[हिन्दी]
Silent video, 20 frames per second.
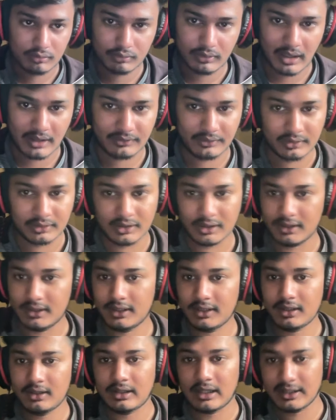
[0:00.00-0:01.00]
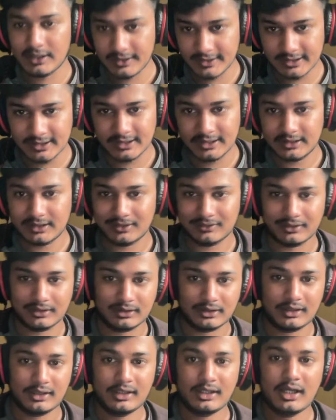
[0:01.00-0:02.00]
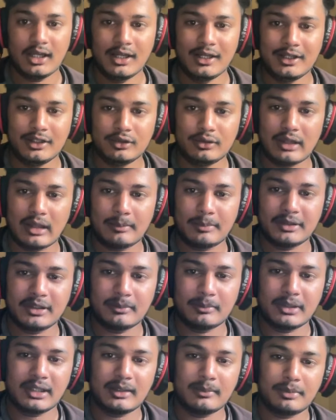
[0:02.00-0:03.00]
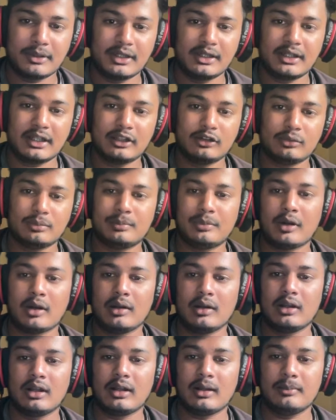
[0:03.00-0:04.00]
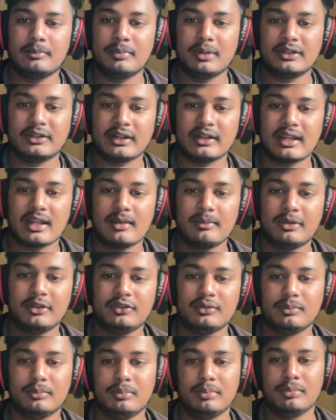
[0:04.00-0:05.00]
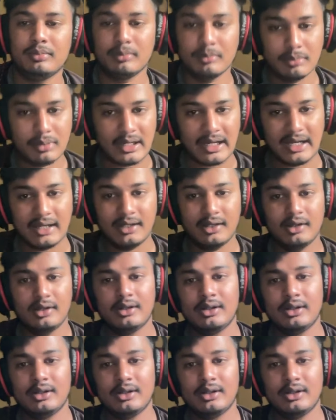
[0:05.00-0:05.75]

उड़ा सकते हैं ठीक है यानी डिलीट कर सकते हैं ठीक है तो यहाँ पे जब मैंने प्रिंट किया तो बचा क्या बस ब्रांड